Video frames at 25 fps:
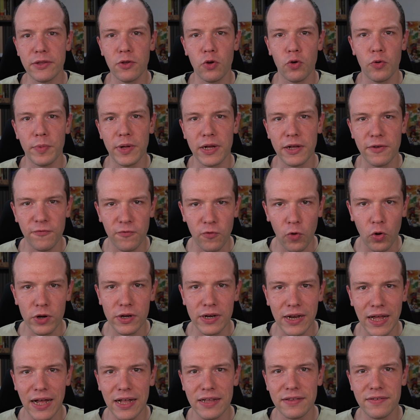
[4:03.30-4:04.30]
darüber
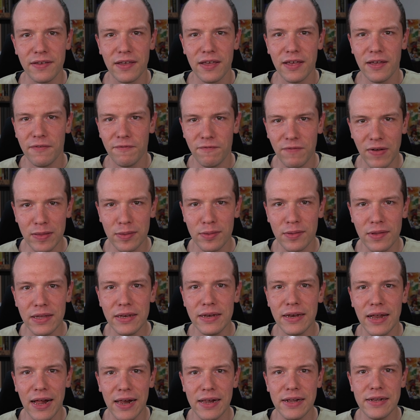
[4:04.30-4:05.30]
gewonnen hat, was
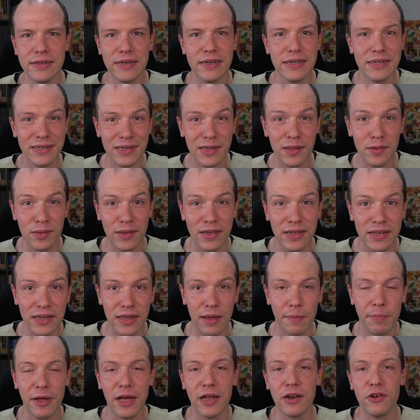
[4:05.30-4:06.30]
inhaltlich gesehen
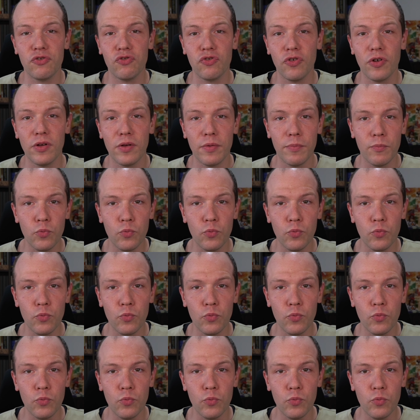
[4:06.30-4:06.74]
japanische